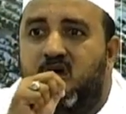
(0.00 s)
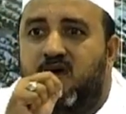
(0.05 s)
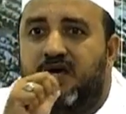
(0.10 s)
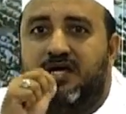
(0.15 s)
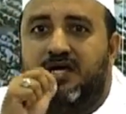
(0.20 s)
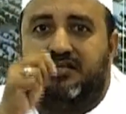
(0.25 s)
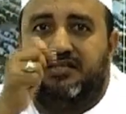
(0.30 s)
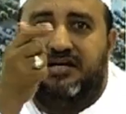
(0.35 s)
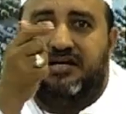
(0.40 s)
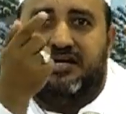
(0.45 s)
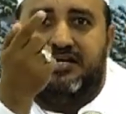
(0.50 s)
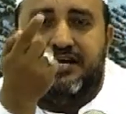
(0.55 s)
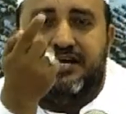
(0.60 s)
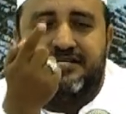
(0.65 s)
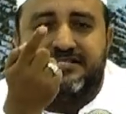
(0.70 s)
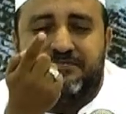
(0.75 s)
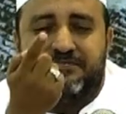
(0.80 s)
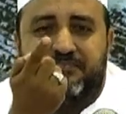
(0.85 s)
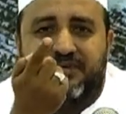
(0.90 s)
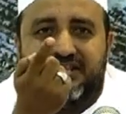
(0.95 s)
Kita
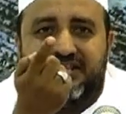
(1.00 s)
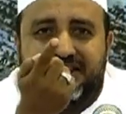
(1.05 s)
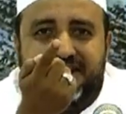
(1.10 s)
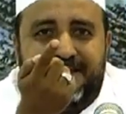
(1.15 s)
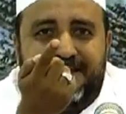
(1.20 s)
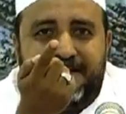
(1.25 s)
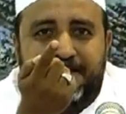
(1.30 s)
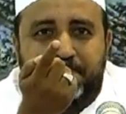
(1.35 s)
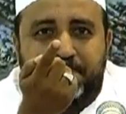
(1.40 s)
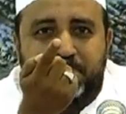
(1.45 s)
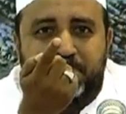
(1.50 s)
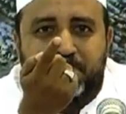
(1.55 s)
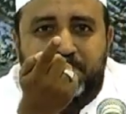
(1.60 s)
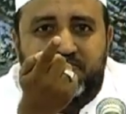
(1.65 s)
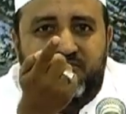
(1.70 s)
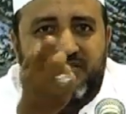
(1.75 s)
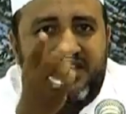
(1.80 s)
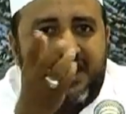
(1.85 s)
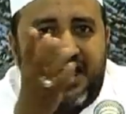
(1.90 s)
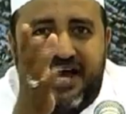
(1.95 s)
lihat seperti
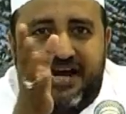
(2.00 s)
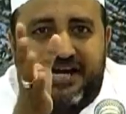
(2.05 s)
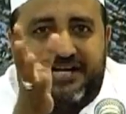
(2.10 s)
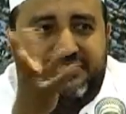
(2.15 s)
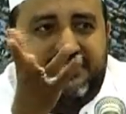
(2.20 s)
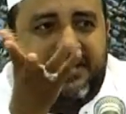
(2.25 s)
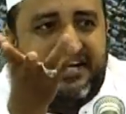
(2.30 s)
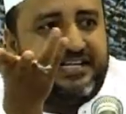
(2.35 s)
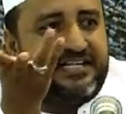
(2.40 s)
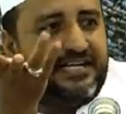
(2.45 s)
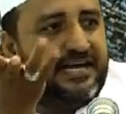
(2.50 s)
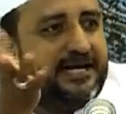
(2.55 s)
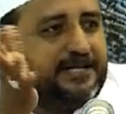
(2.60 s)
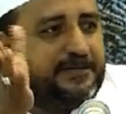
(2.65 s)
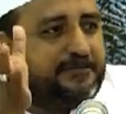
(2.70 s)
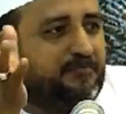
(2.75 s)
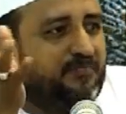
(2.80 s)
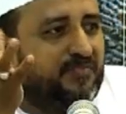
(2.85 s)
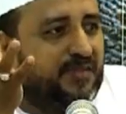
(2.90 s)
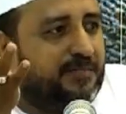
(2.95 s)
ya
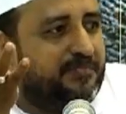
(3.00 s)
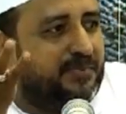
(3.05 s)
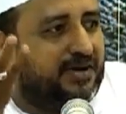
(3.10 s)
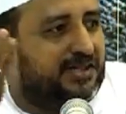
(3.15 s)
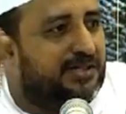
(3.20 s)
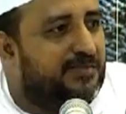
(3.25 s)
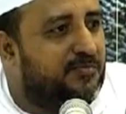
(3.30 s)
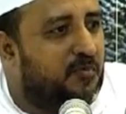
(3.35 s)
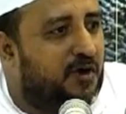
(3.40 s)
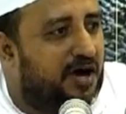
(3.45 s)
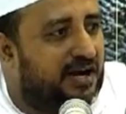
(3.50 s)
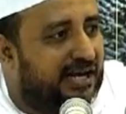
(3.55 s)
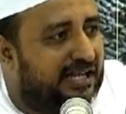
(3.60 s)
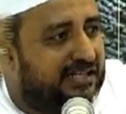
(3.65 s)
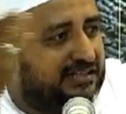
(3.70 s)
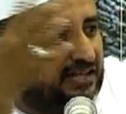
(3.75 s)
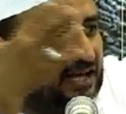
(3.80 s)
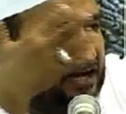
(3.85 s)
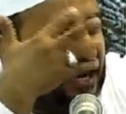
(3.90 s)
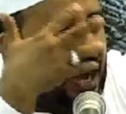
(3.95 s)
kejadian pertemuan
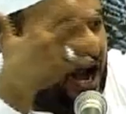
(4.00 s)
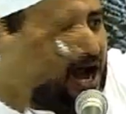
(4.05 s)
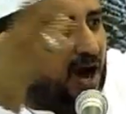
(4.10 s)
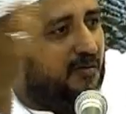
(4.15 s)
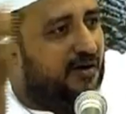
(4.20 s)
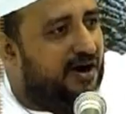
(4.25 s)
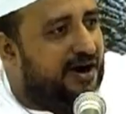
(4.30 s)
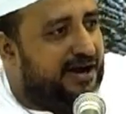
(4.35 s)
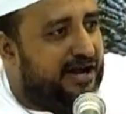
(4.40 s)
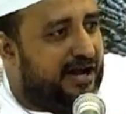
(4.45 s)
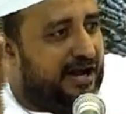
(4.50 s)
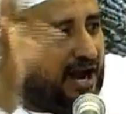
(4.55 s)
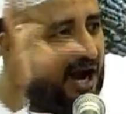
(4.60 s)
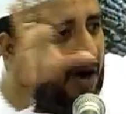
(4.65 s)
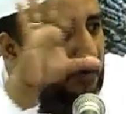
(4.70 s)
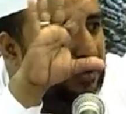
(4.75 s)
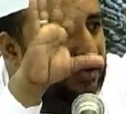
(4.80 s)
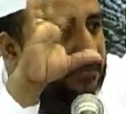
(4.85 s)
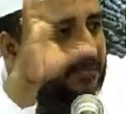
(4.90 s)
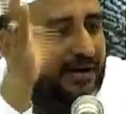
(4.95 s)
antara awan dengan
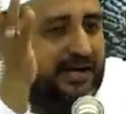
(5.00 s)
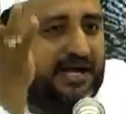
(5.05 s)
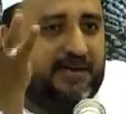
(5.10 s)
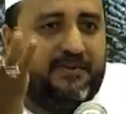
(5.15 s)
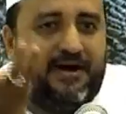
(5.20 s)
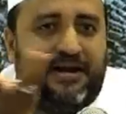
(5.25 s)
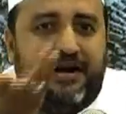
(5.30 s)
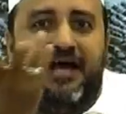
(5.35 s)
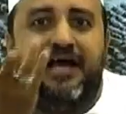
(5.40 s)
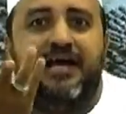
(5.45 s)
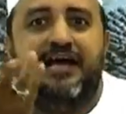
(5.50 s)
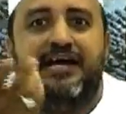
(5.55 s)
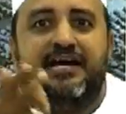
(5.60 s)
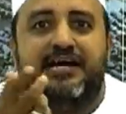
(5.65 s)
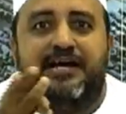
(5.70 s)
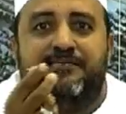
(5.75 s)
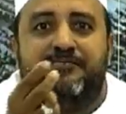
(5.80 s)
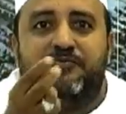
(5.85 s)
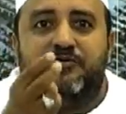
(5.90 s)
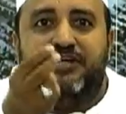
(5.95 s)
awan
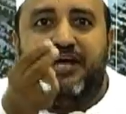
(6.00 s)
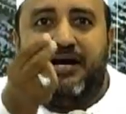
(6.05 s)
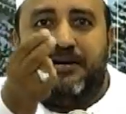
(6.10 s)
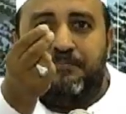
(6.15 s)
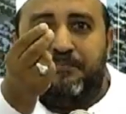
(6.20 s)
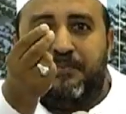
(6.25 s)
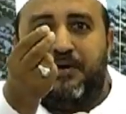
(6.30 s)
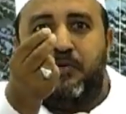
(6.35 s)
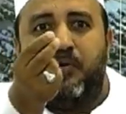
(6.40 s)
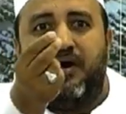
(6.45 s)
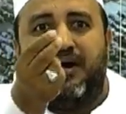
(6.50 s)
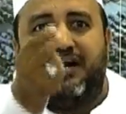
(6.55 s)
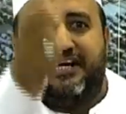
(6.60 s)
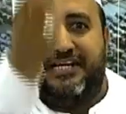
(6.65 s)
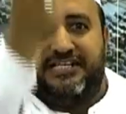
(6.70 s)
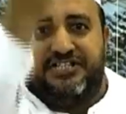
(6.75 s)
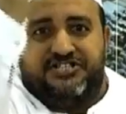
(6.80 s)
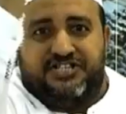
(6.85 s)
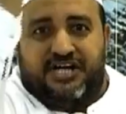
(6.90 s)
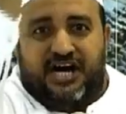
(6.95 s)
bagaimana kemudian
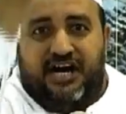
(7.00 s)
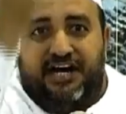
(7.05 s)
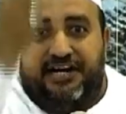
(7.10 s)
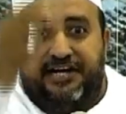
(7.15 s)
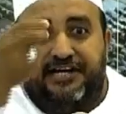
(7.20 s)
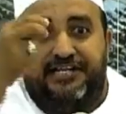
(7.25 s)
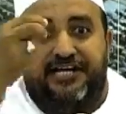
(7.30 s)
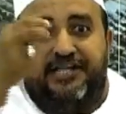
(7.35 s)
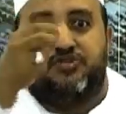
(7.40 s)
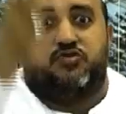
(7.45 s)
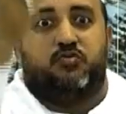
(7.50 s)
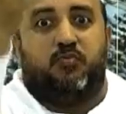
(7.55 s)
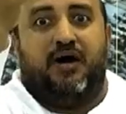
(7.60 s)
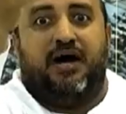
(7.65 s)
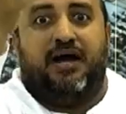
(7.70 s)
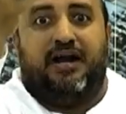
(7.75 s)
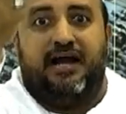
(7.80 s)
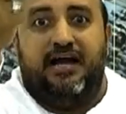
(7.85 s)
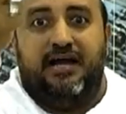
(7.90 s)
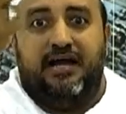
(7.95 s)
meluarkan cahaya dan
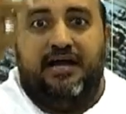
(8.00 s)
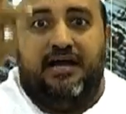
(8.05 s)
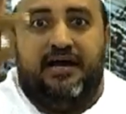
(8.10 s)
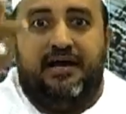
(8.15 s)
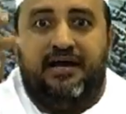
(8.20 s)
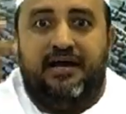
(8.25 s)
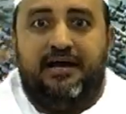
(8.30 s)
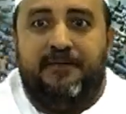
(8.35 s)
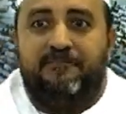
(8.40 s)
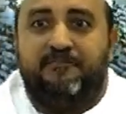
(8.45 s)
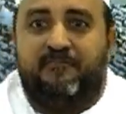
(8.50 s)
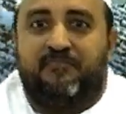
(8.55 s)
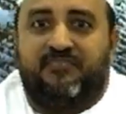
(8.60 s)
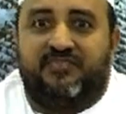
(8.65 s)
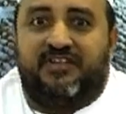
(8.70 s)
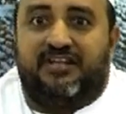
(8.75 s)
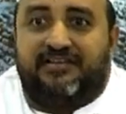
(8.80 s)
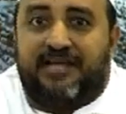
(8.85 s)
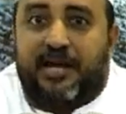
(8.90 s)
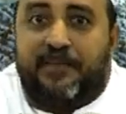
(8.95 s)
suara
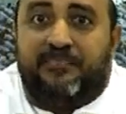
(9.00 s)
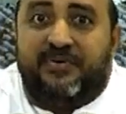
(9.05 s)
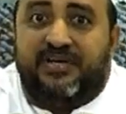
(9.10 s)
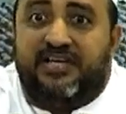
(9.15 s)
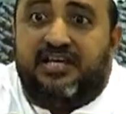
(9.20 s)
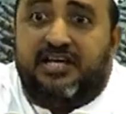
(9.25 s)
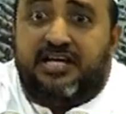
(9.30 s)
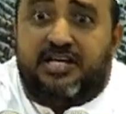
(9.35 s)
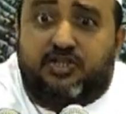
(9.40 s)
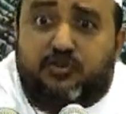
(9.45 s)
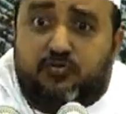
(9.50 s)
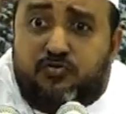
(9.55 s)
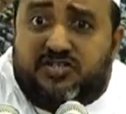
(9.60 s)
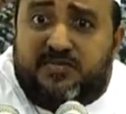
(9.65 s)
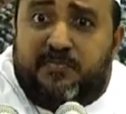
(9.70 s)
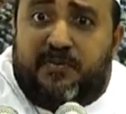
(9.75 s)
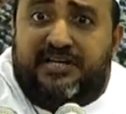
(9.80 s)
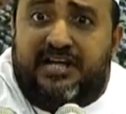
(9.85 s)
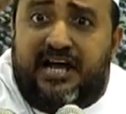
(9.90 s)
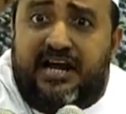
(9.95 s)
tetapi itu
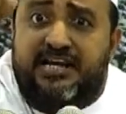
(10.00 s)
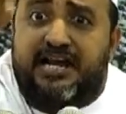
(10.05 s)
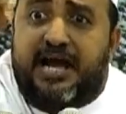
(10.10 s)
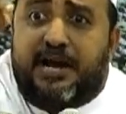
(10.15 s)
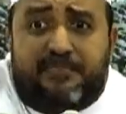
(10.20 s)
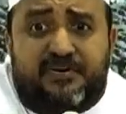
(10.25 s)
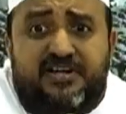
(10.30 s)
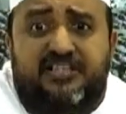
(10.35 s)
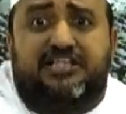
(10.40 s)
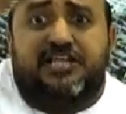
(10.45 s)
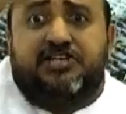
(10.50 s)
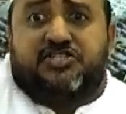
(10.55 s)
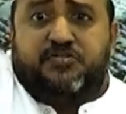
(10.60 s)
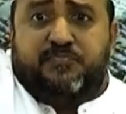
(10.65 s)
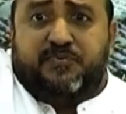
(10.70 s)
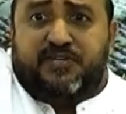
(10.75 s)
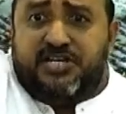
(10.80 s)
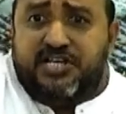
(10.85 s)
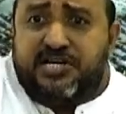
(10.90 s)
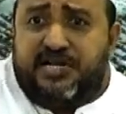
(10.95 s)
sebenarnya
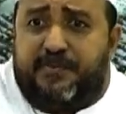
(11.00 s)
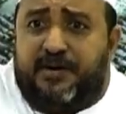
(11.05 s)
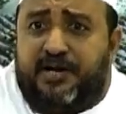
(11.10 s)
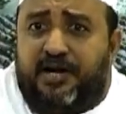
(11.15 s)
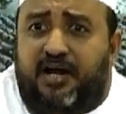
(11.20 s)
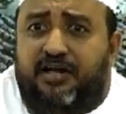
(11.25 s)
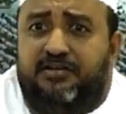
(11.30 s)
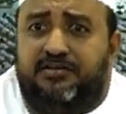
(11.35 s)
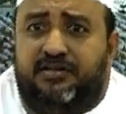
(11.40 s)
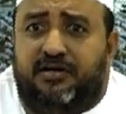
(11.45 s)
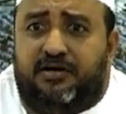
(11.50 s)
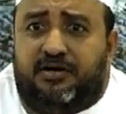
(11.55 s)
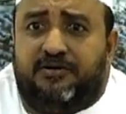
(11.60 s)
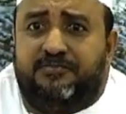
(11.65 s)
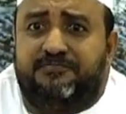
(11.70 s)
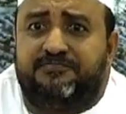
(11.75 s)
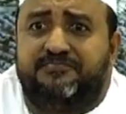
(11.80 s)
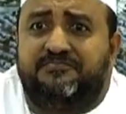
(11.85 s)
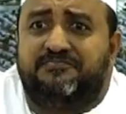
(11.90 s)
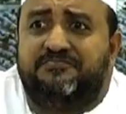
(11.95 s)
bertasbih kepada
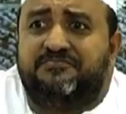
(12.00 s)
Allah.